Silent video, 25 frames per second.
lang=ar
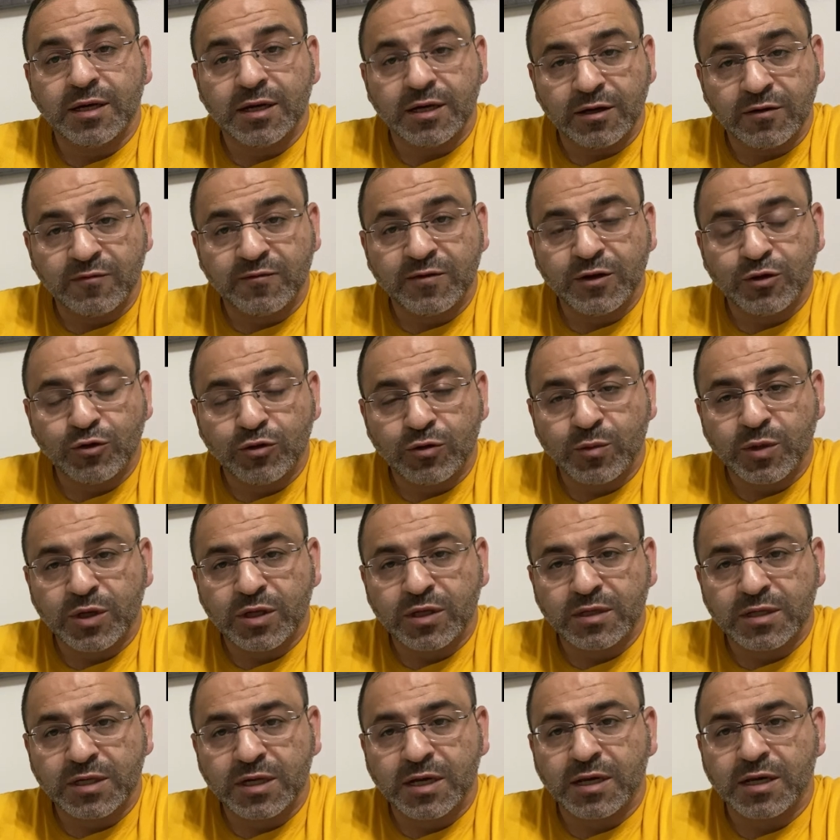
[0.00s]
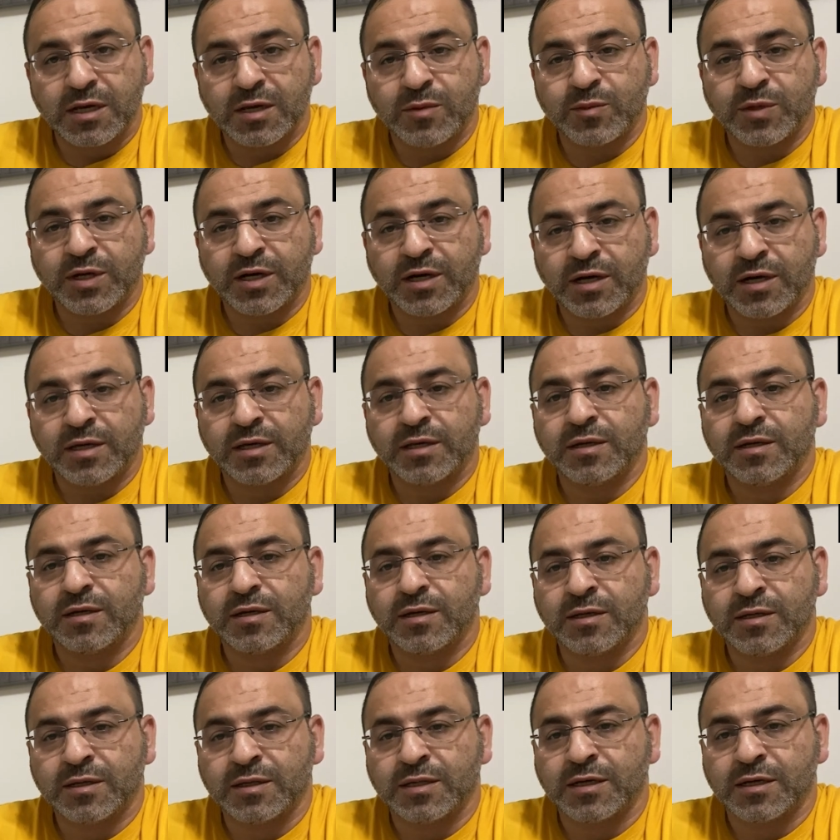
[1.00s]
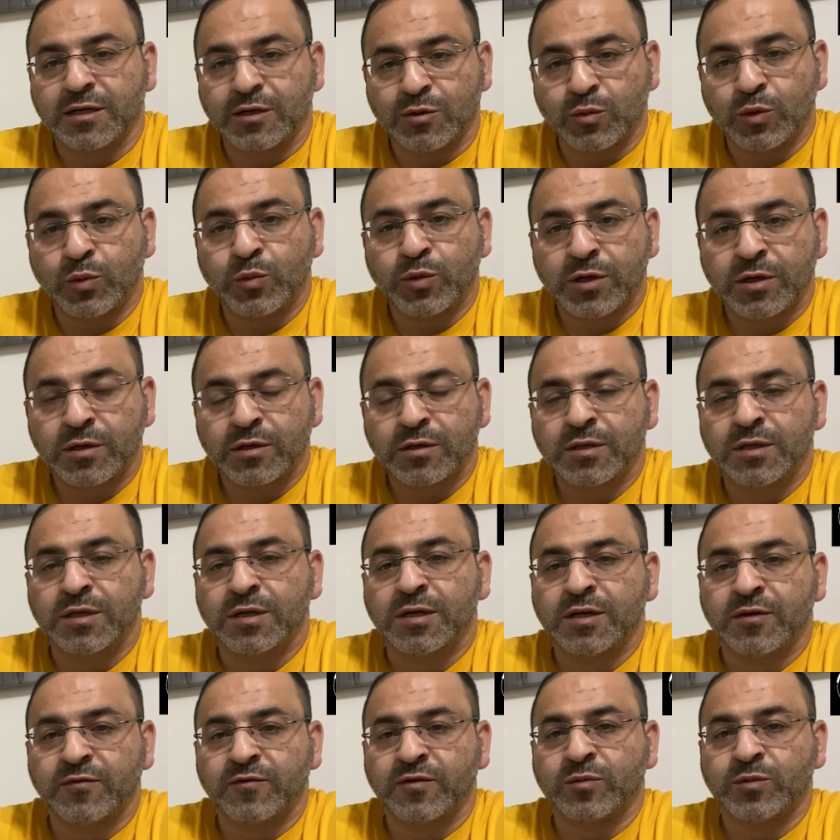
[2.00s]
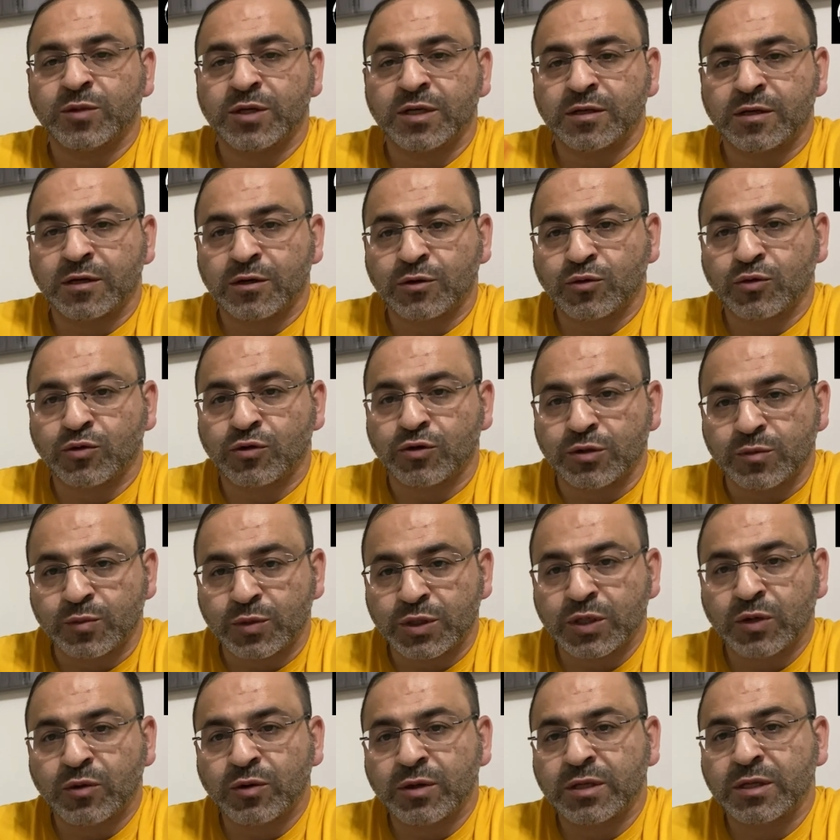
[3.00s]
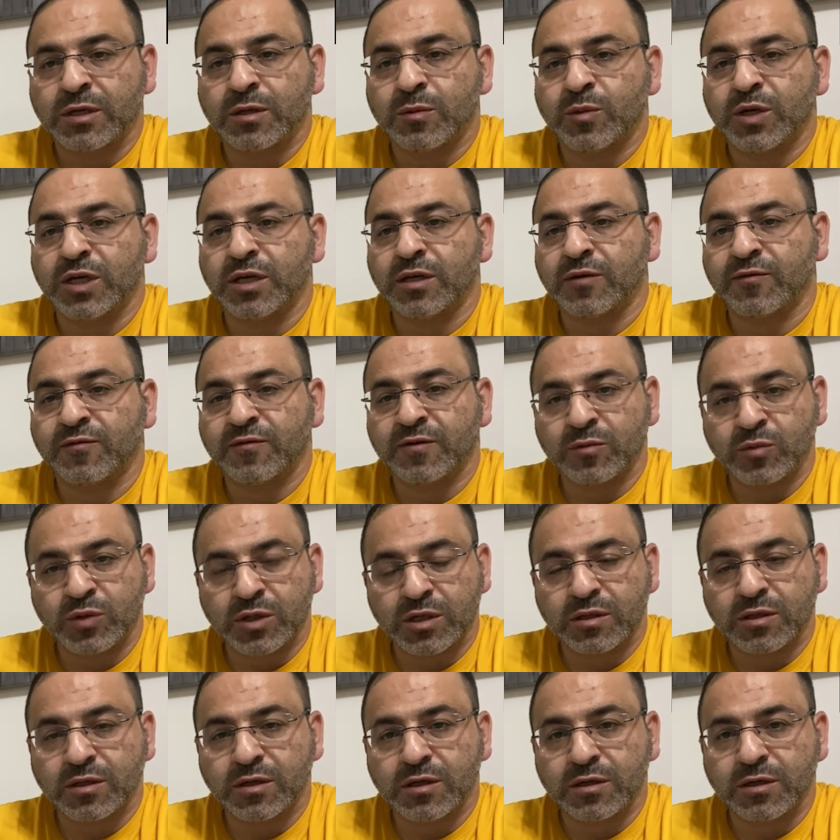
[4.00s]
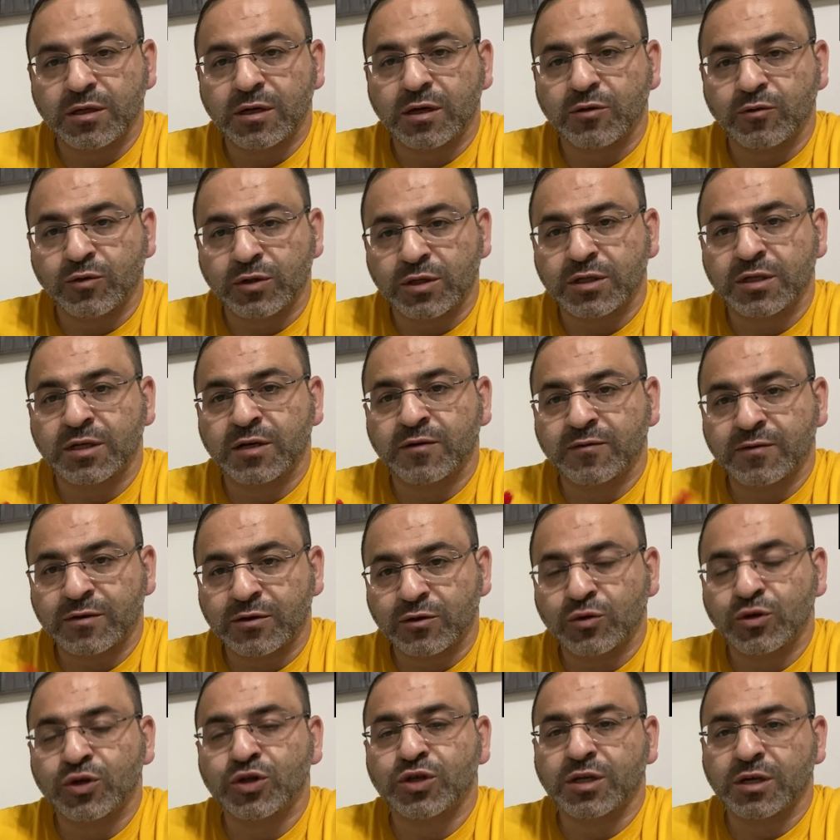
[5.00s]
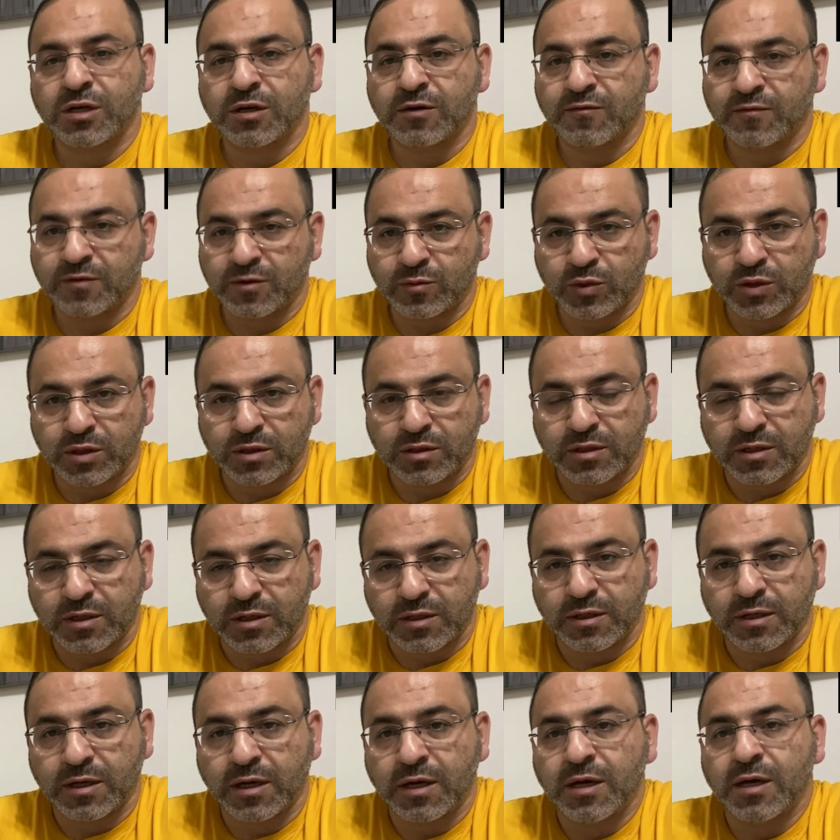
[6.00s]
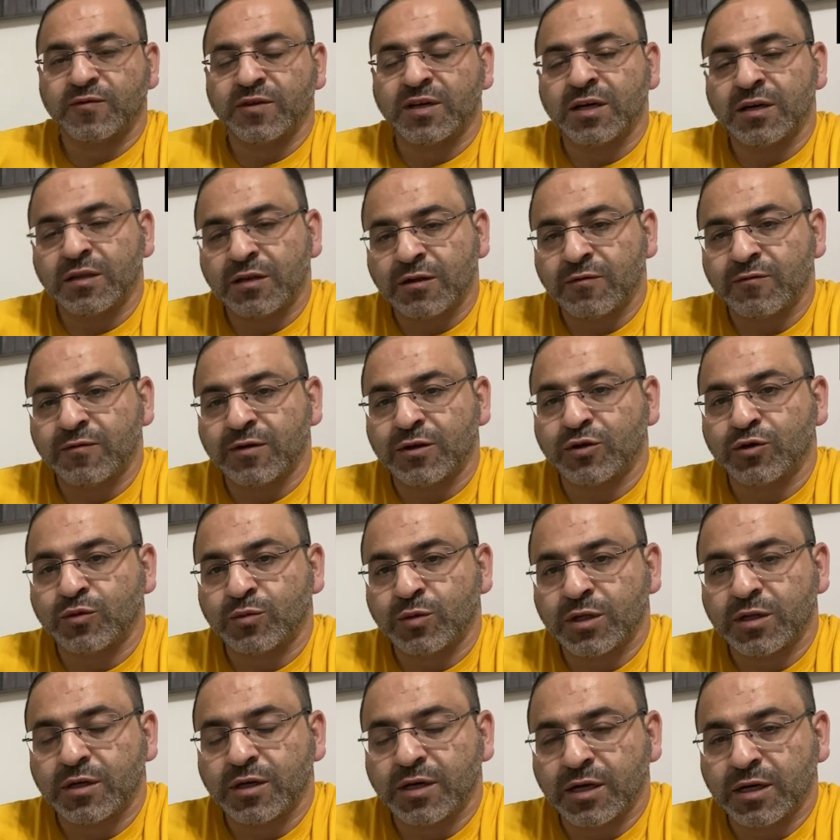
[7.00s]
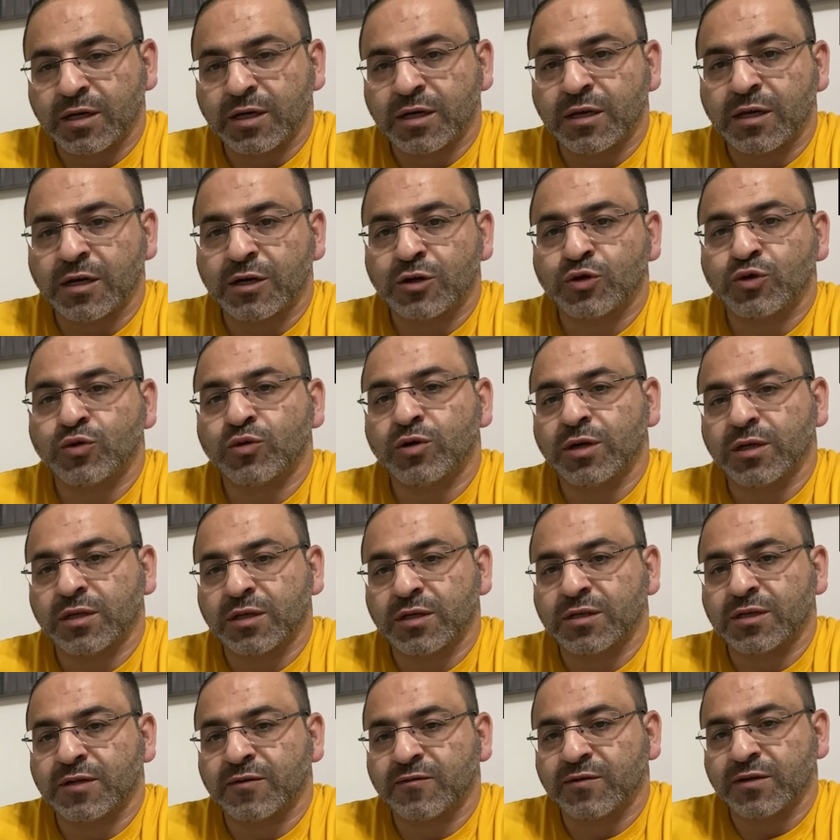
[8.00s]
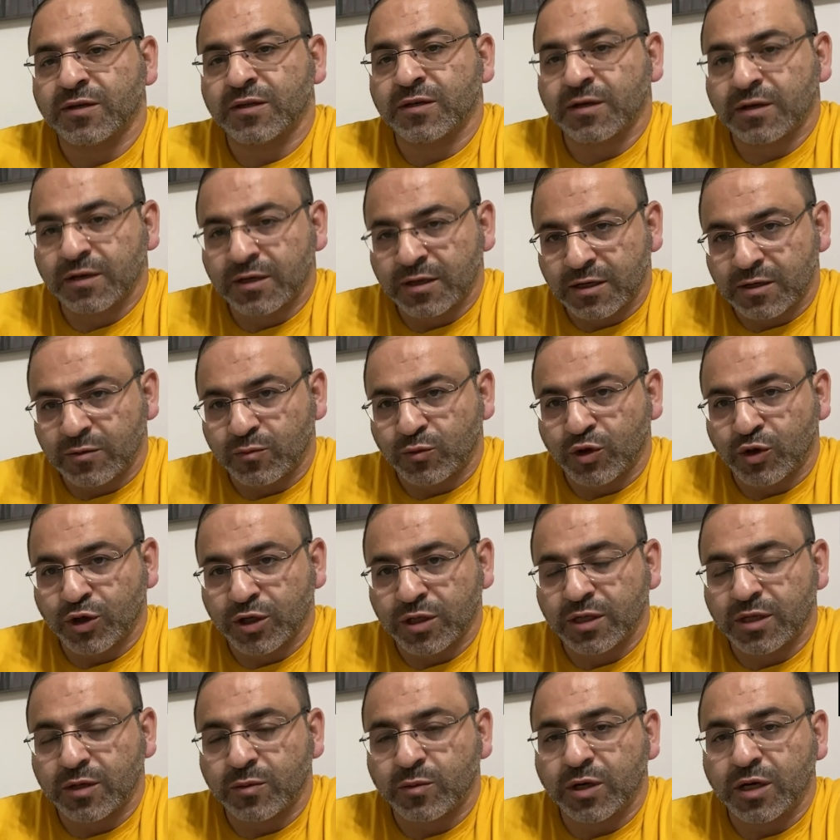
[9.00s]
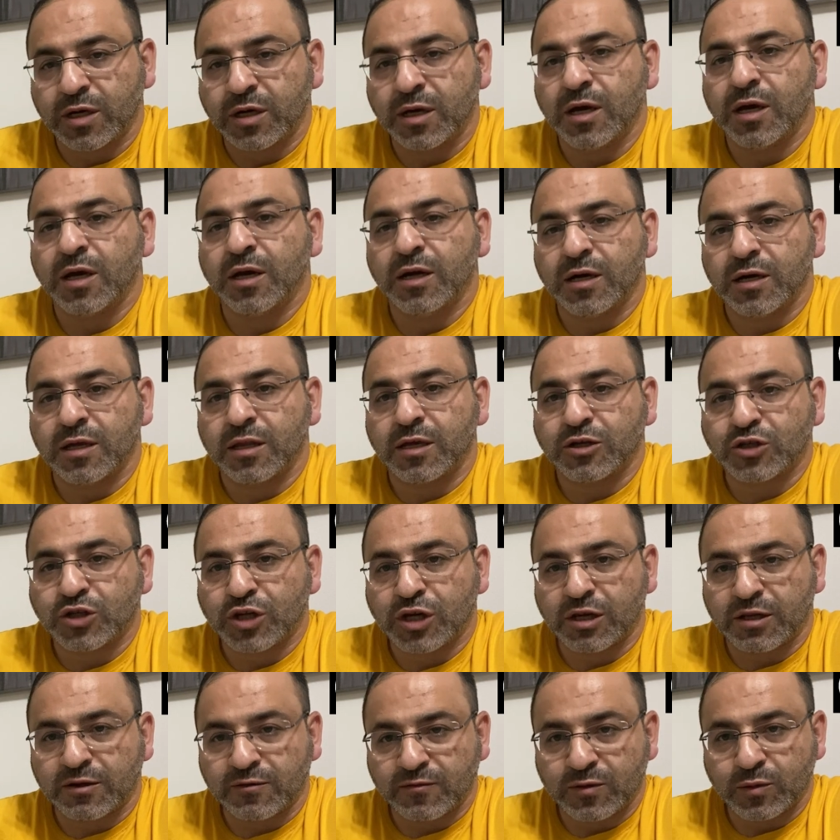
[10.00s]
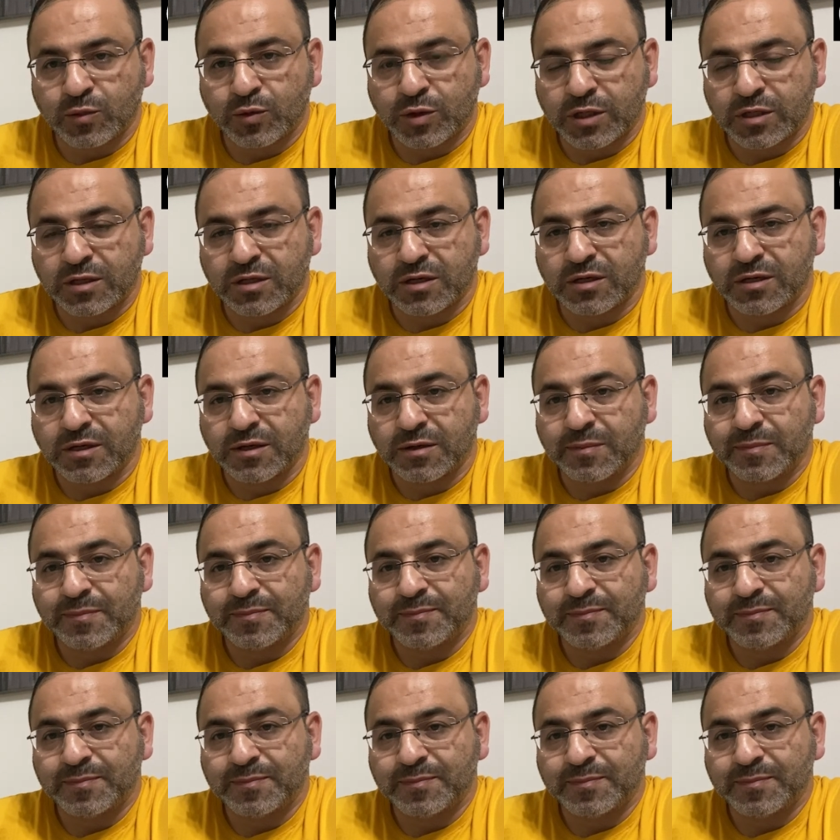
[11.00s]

الفيديو الماضي تكلمنا عن انت كممرض كيف بتقدر تاخذ مزاولة المهنة في بريطانيا وتسافر وتشتغل في بريطانيا في هذا الفيديو بدي احكي لك شو رح تستفيد غير مرتبك اذا اشتغلت في بريطانيا